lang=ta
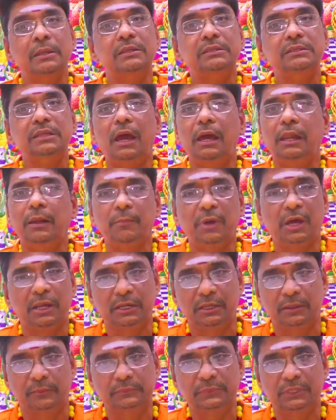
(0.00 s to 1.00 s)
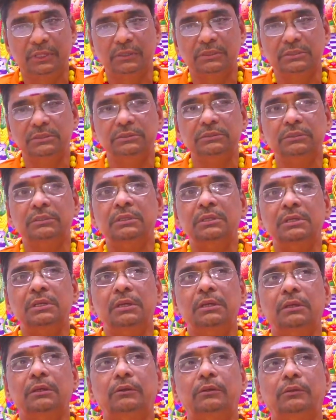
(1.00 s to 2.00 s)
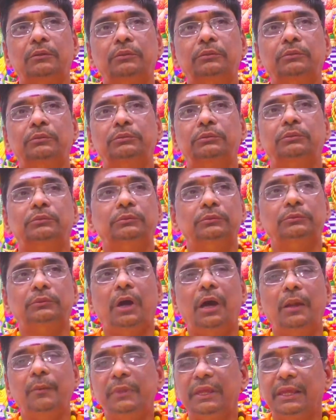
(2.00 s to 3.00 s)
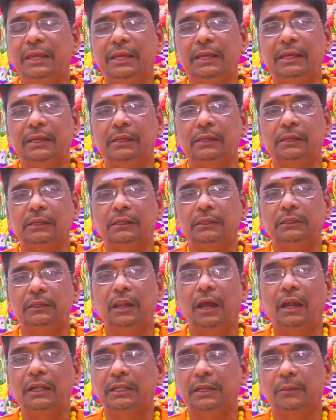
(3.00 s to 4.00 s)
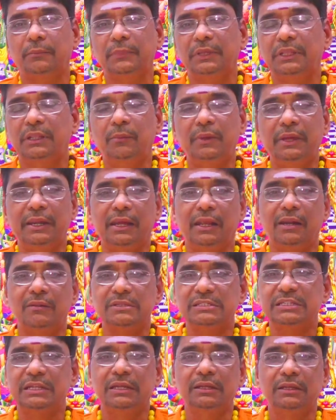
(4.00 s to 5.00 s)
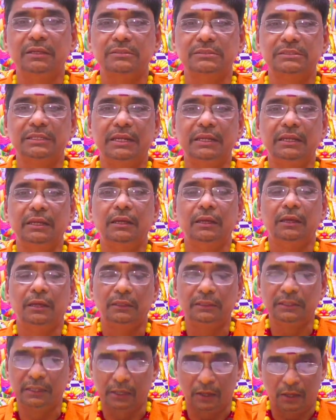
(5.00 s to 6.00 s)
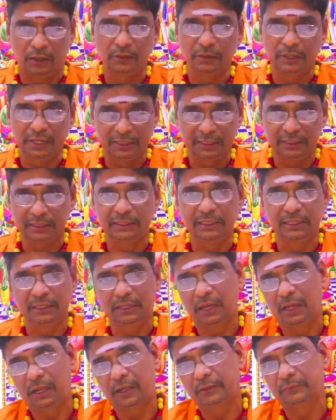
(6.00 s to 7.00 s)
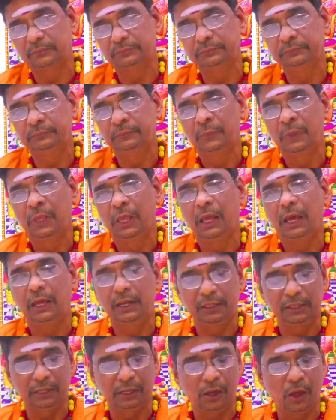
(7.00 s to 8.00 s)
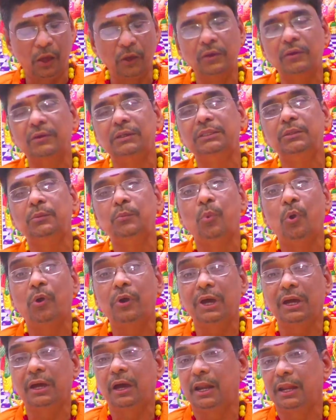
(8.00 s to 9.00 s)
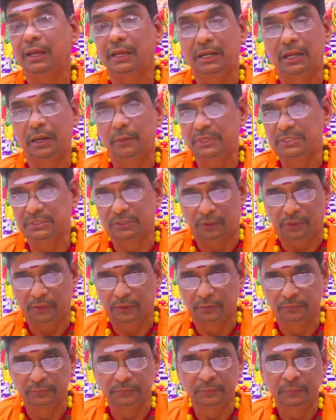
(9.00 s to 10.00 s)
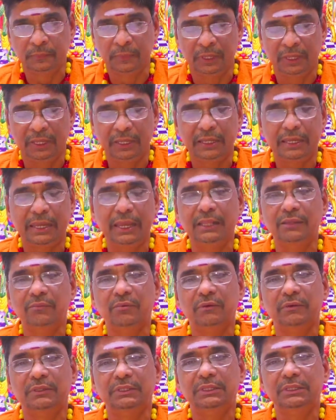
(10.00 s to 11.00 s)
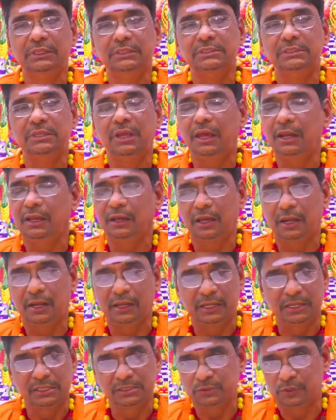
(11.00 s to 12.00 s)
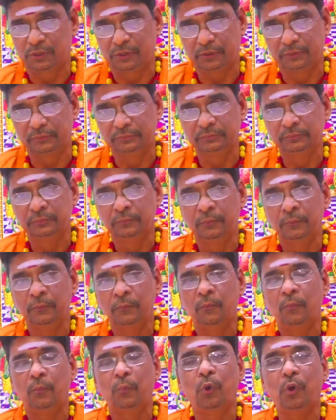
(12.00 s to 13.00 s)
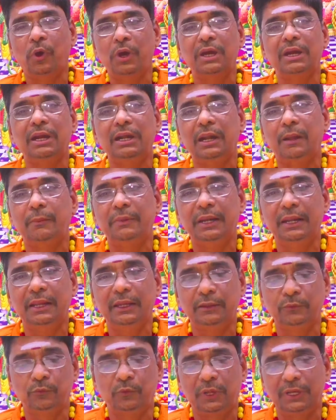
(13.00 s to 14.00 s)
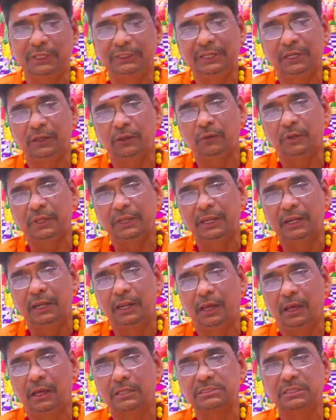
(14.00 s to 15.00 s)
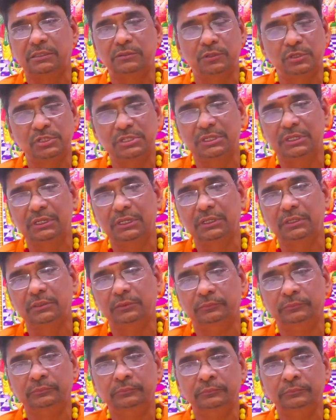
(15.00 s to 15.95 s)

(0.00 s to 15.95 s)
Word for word: ஞான மார்க்கம் அதாவது ஒரு ஆன்மீக நாட்டம் இந்த மாதிரியான விஷயங்களுக்கும் சரி இந்த ராகு கேதுக்கள் தான் காரணம் அதனால் தான் ராகு வந்து போககாரகன் அப்படின்னு சொல்கிறோம் கேதுவை வந்து ஞானகாரகன்னு சொல்கிறோம் போகங்கள் அப்படின்னா உலகத்தில் இருக்கக்கூடிய எல்லா சந்தோஷங்களுக்கும்